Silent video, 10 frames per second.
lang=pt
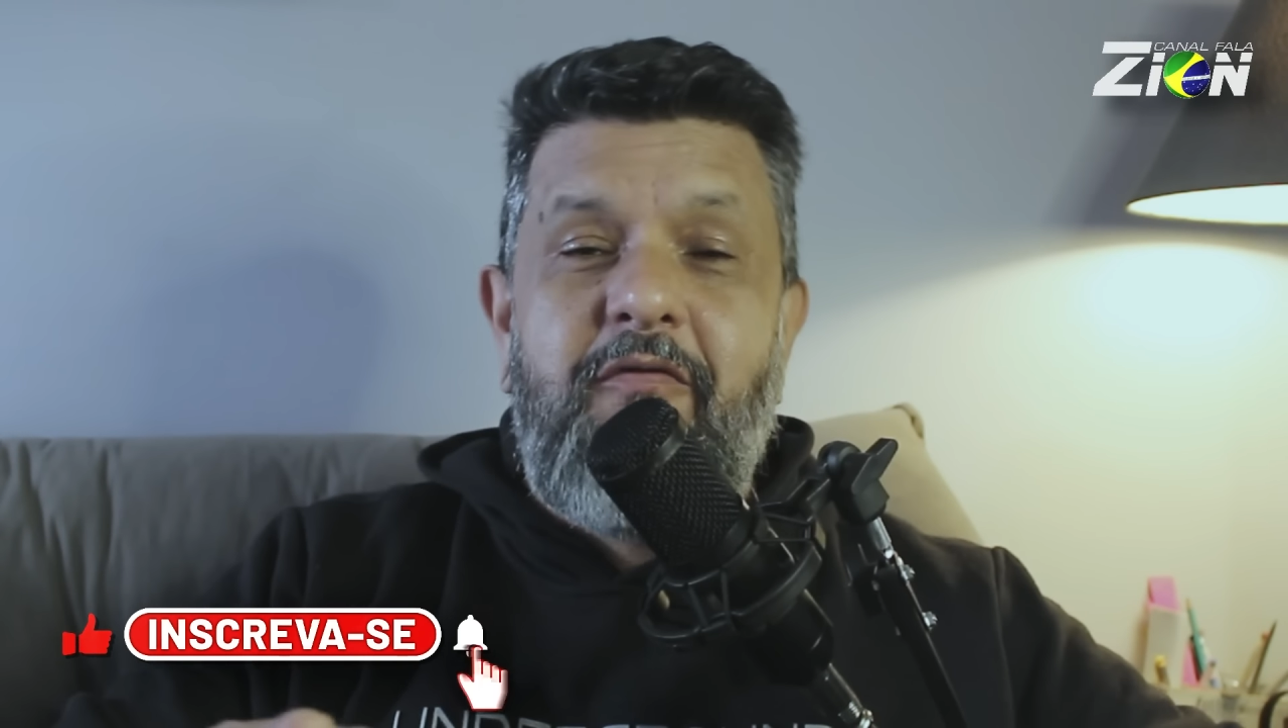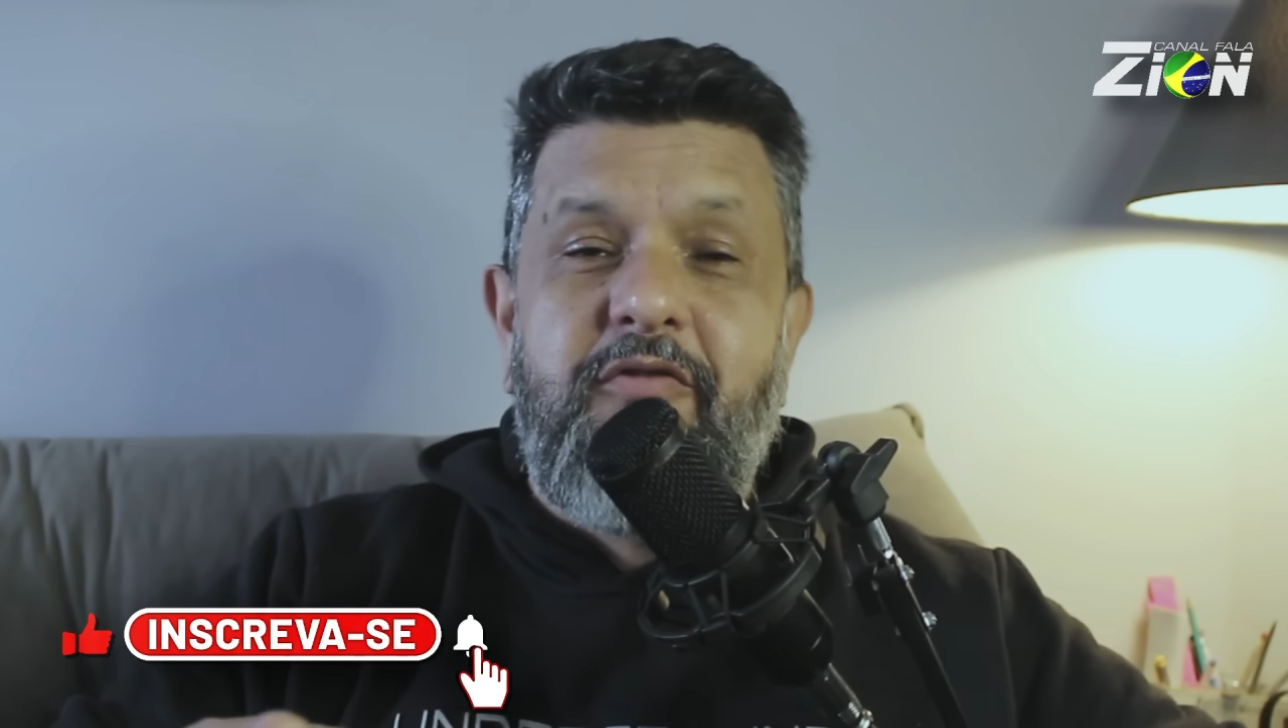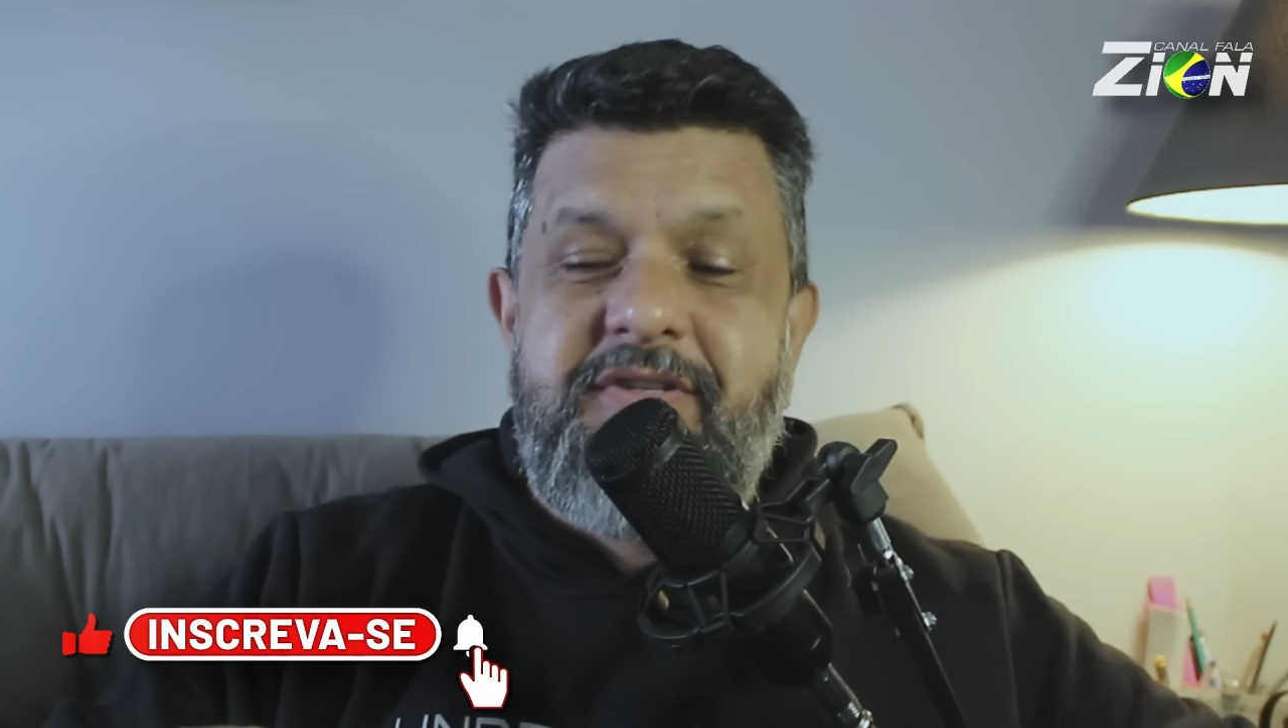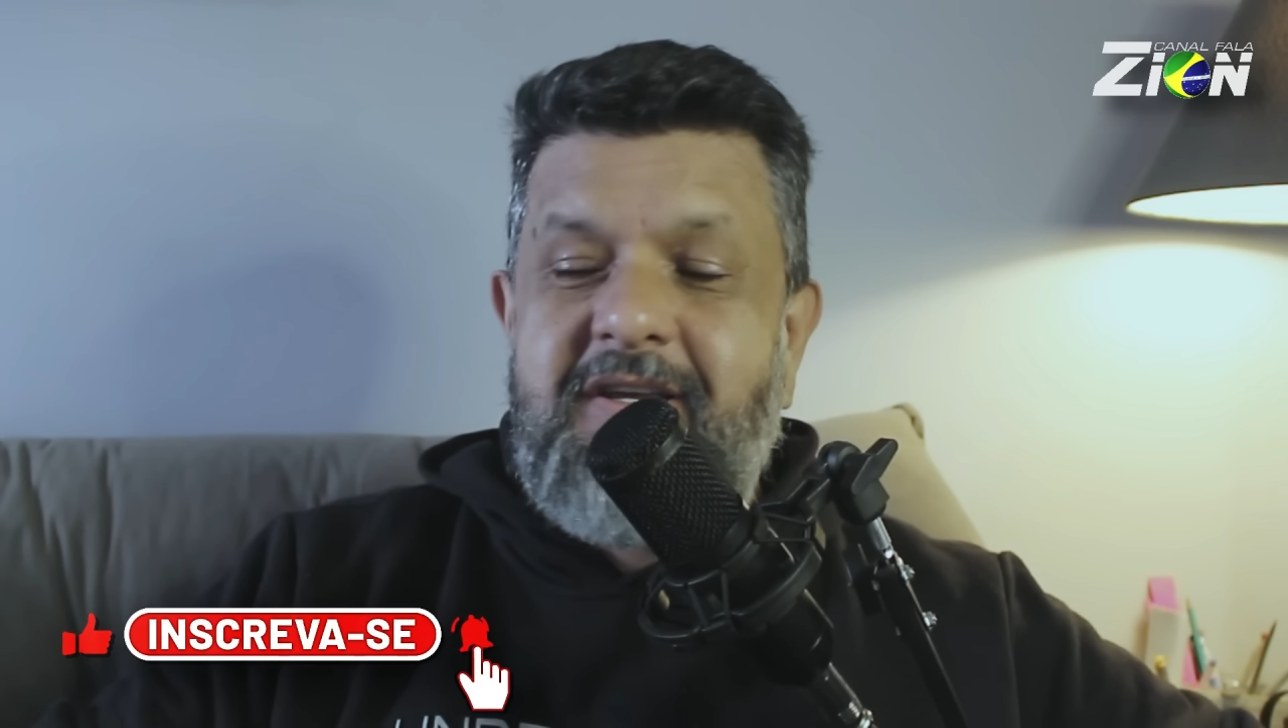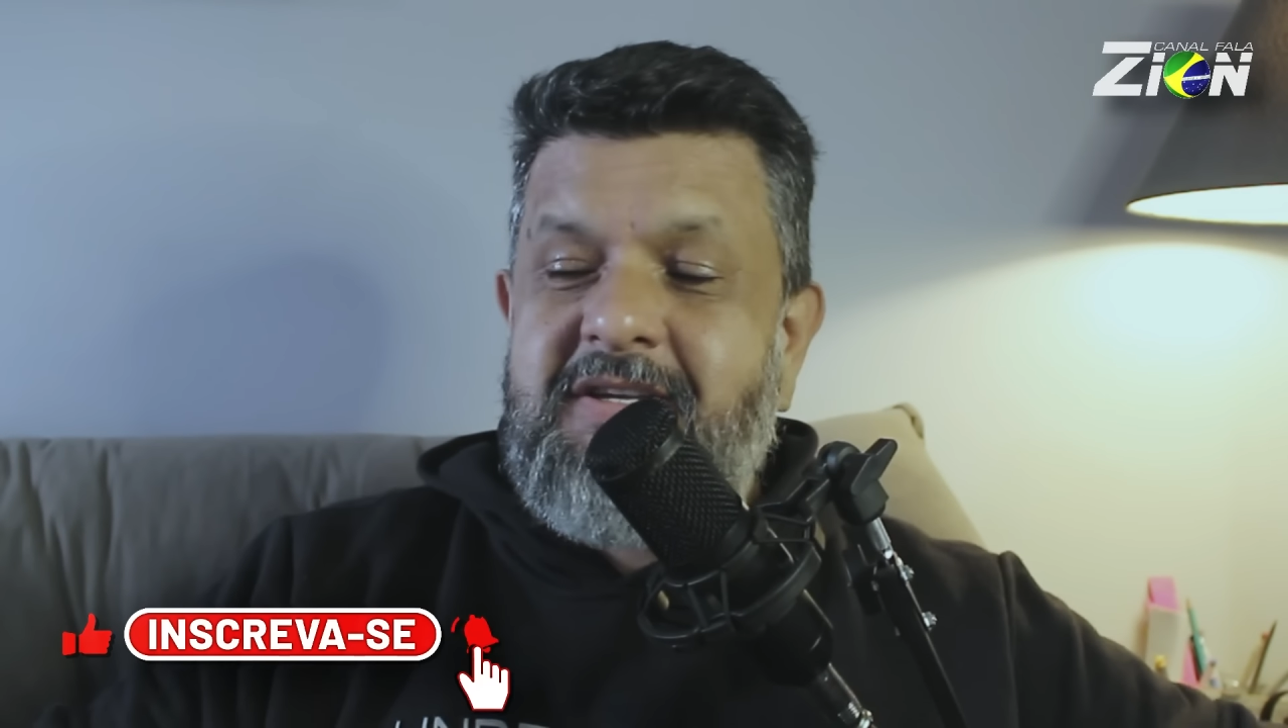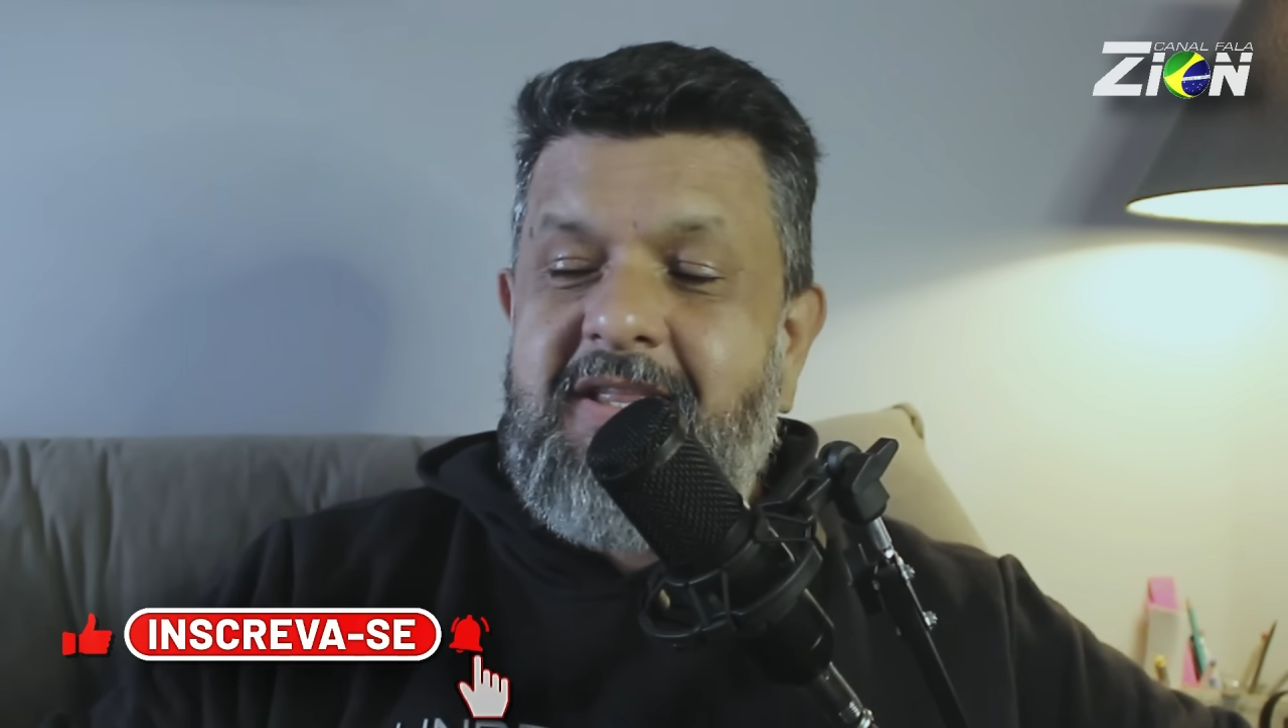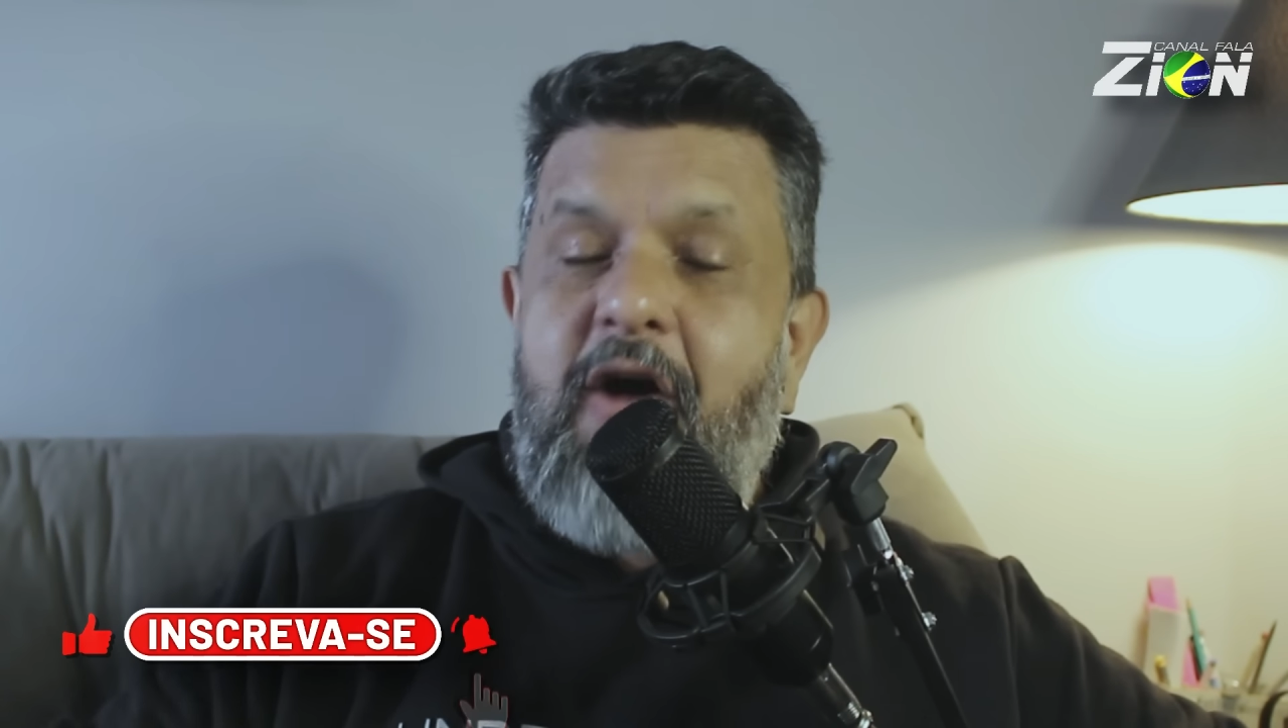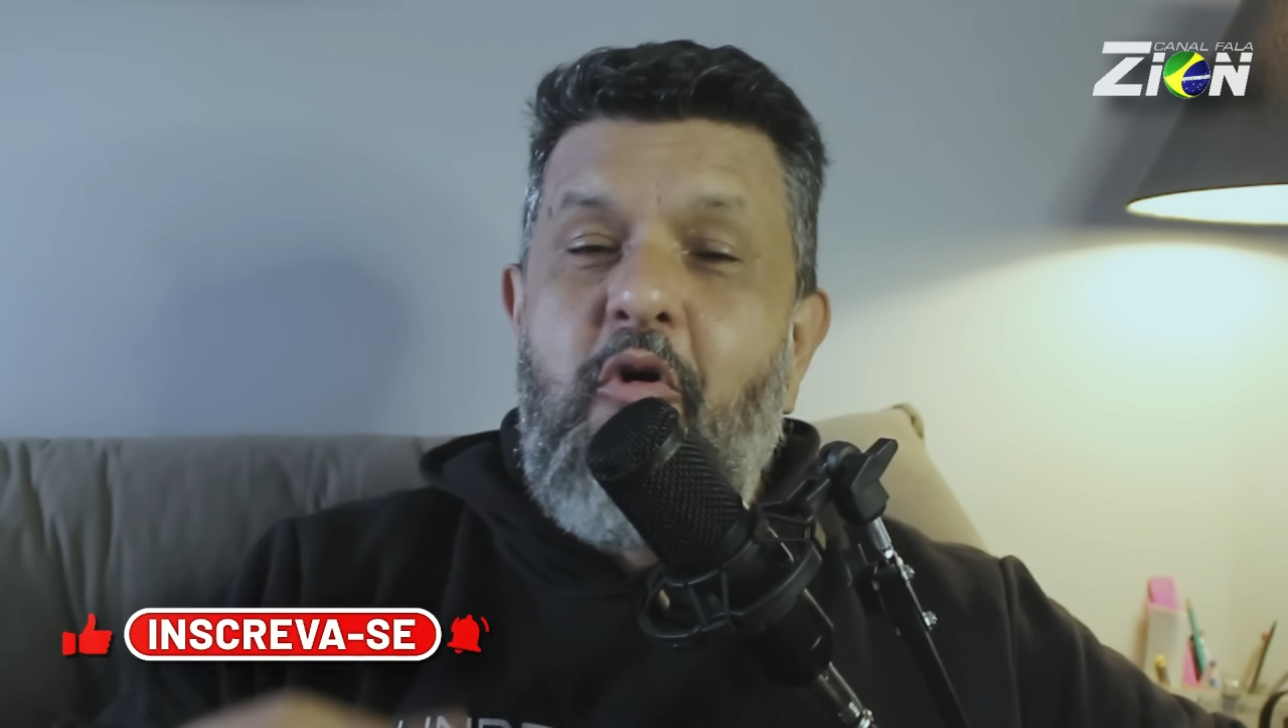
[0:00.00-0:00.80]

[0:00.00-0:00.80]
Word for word: você está